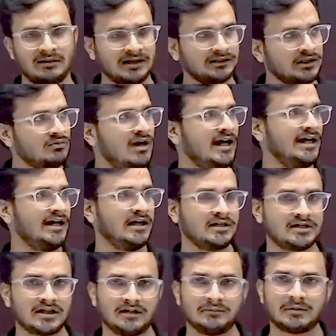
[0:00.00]
ये मानता हूं
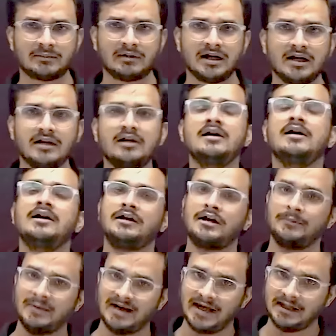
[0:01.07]
आई के नंबर बढ़े हैं
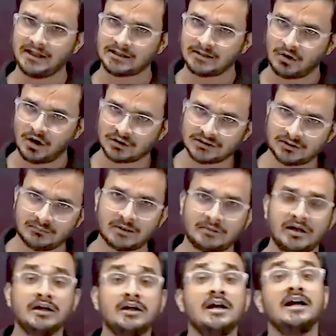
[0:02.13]
ट्रिपल आई के बहुत
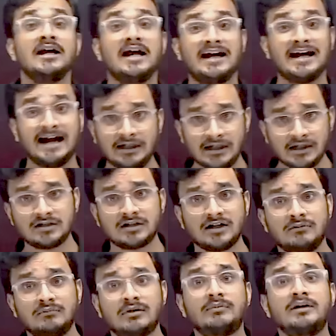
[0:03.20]
नंबर बढ़े एनआईटीज
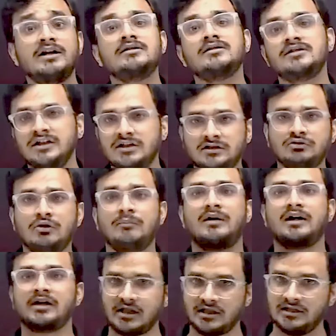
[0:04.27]
के नंबर बढ़े सीट तो
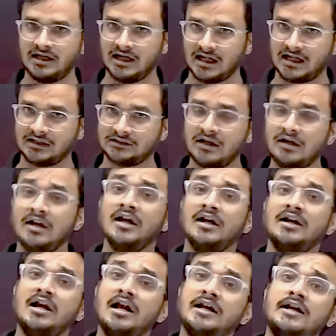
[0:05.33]
बढ़ रही है लगातार
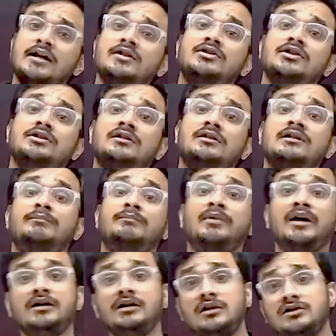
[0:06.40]
लेकिन जितनी
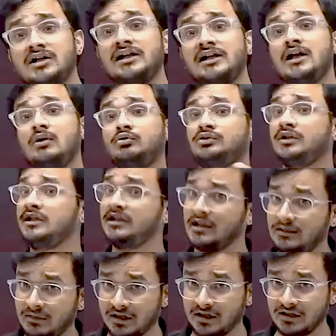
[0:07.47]
बढ़नी चाहिए उतनी
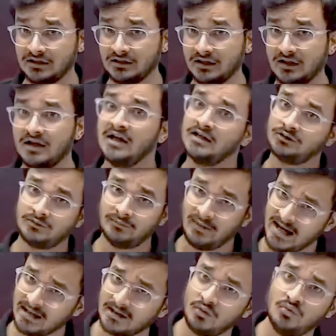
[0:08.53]
नहीं बढ़ रही है तो
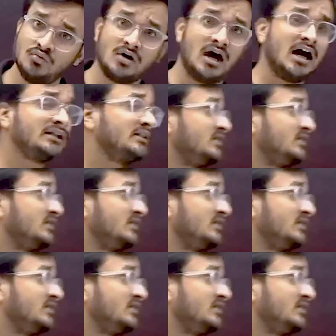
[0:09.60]
मैं कहूंगा